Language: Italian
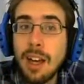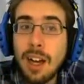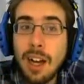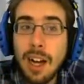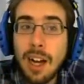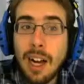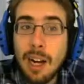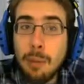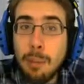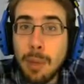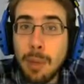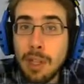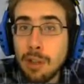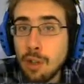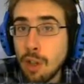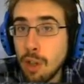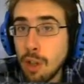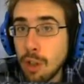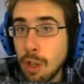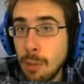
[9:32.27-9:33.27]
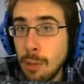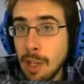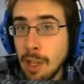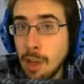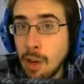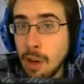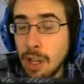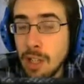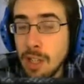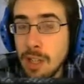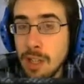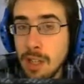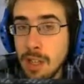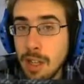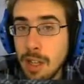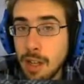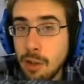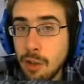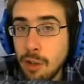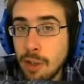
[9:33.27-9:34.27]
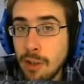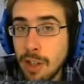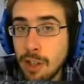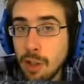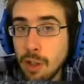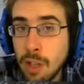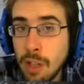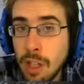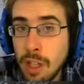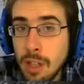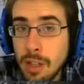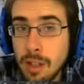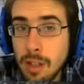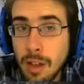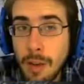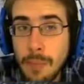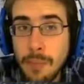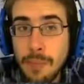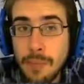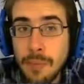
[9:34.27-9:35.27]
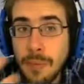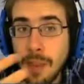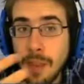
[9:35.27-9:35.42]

al peggior nemico che esiste nell'universo di X.